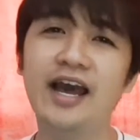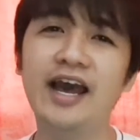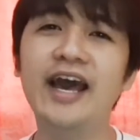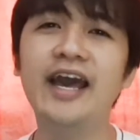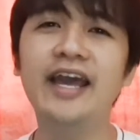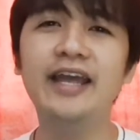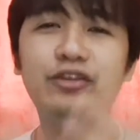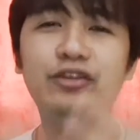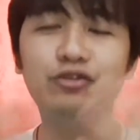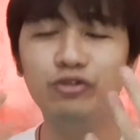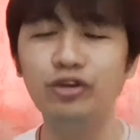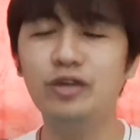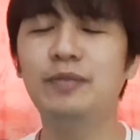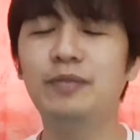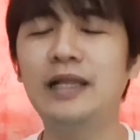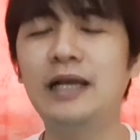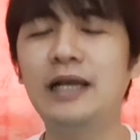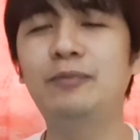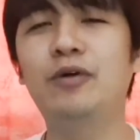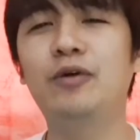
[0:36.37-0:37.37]
ay tuloy
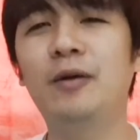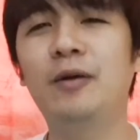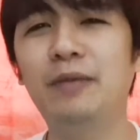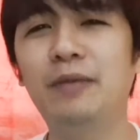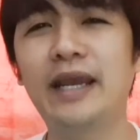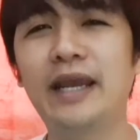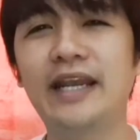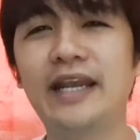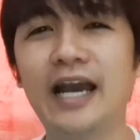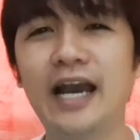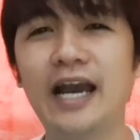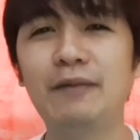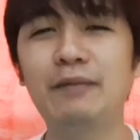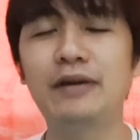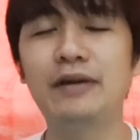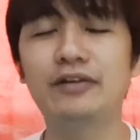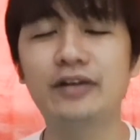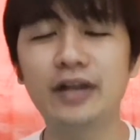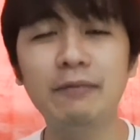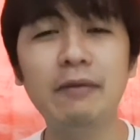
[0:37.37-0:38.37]
pa lang po ang pahinga.
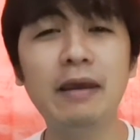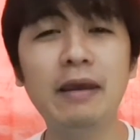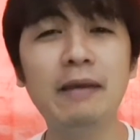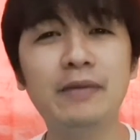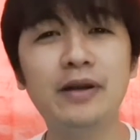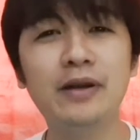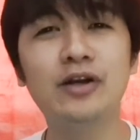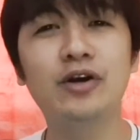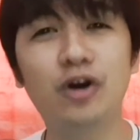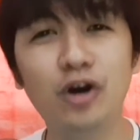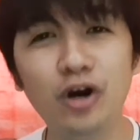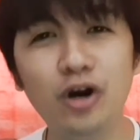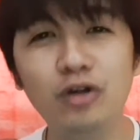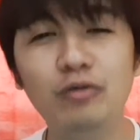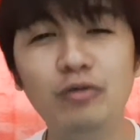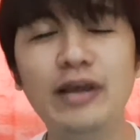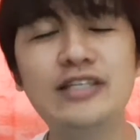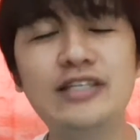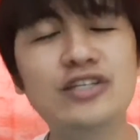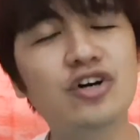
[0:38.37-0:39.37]
Pero remember,
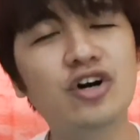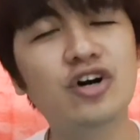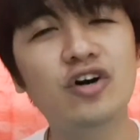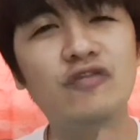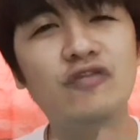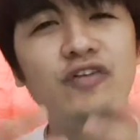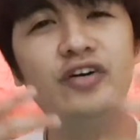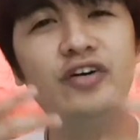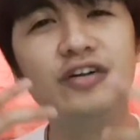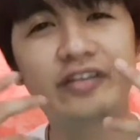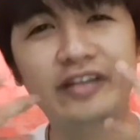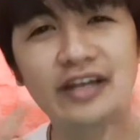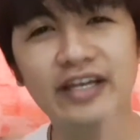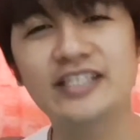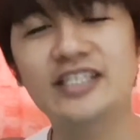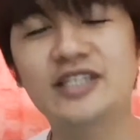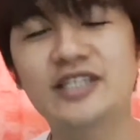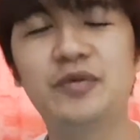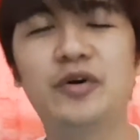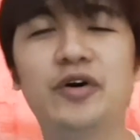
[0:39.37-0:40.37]
always offer
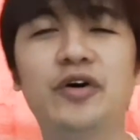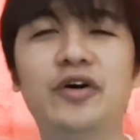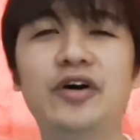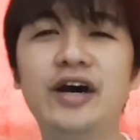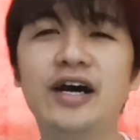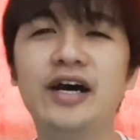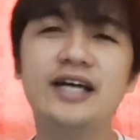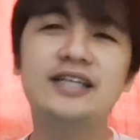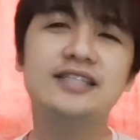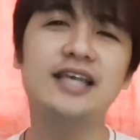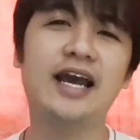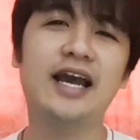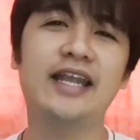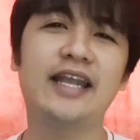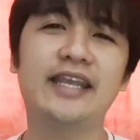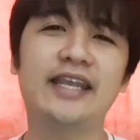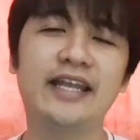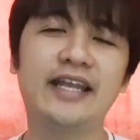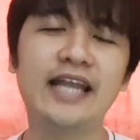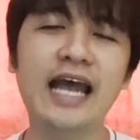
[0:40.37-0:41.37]
things po sa
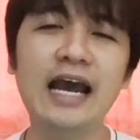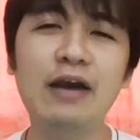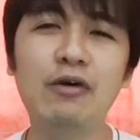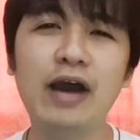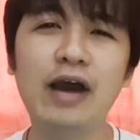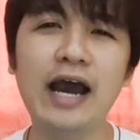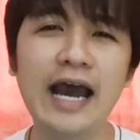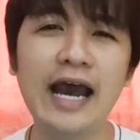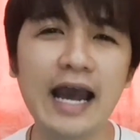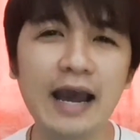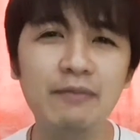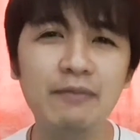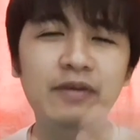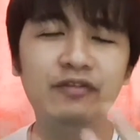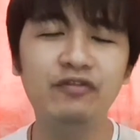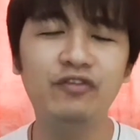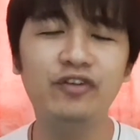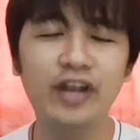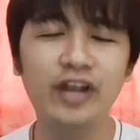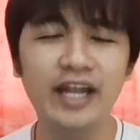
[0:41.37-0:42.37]
kanya. Now, uh,
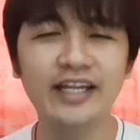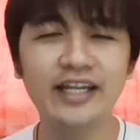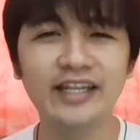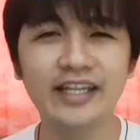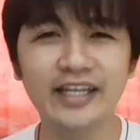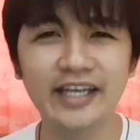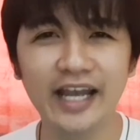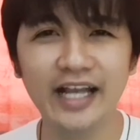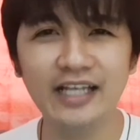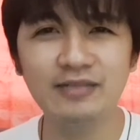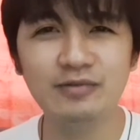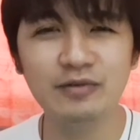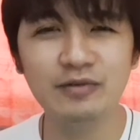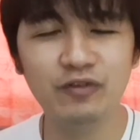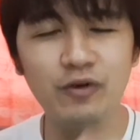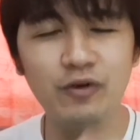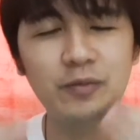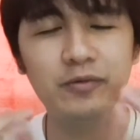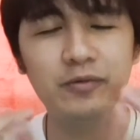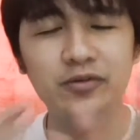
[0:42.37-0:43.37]
before anything else,
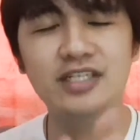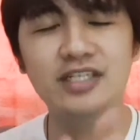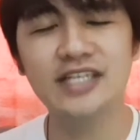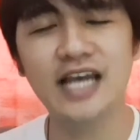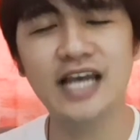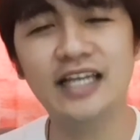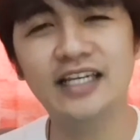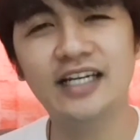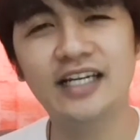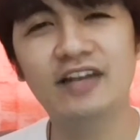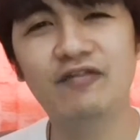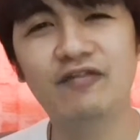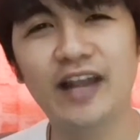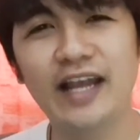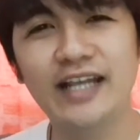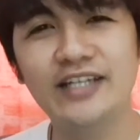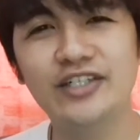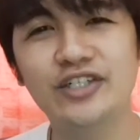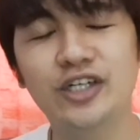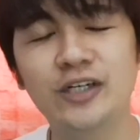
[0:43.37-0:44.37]
before we proceed sa ating
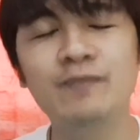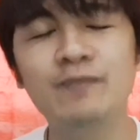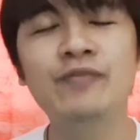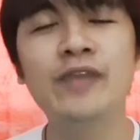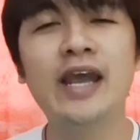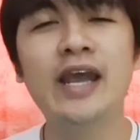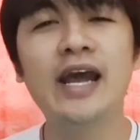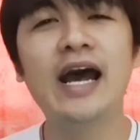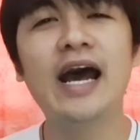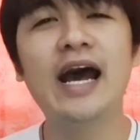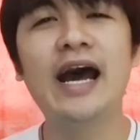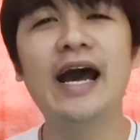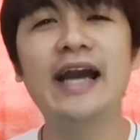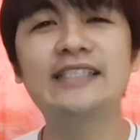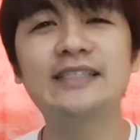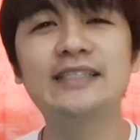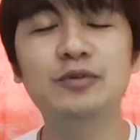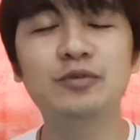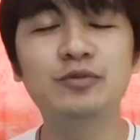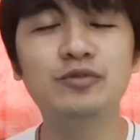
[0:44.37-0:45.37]
reflection, uh,
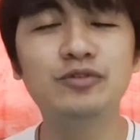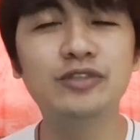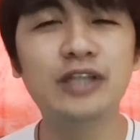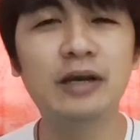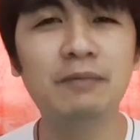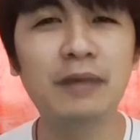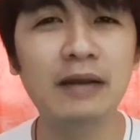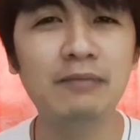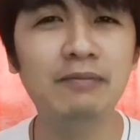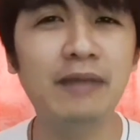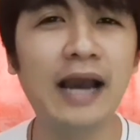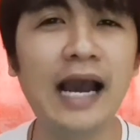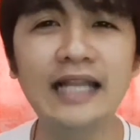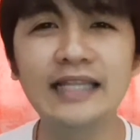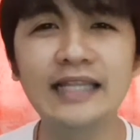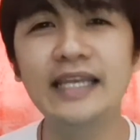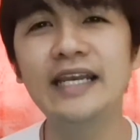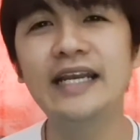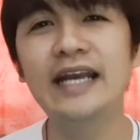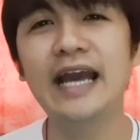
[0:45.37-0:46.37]
isa po munang
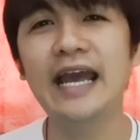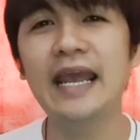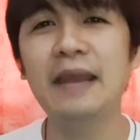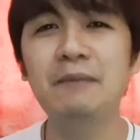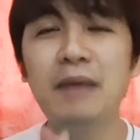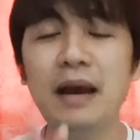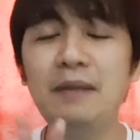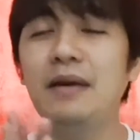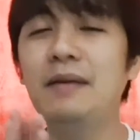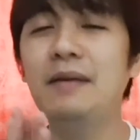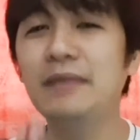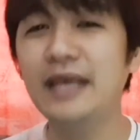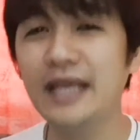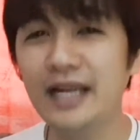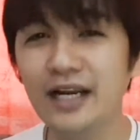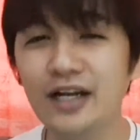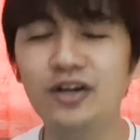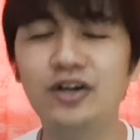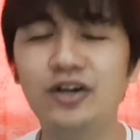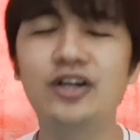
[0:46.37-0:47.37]
pagbati kay Mama
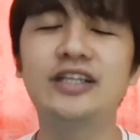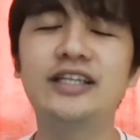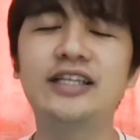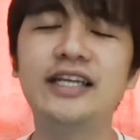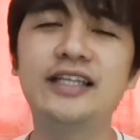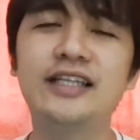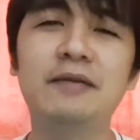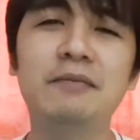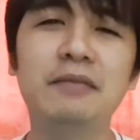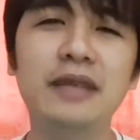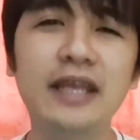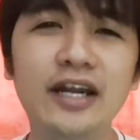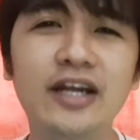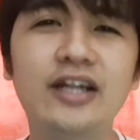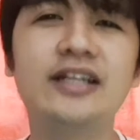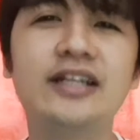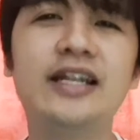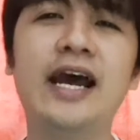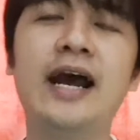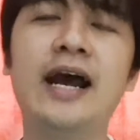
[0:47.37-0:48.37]
Mir or Tita
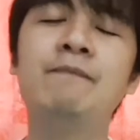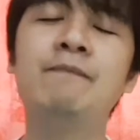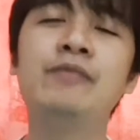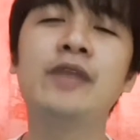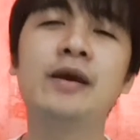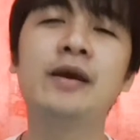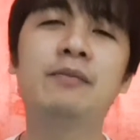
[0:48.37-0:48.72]
Mir ng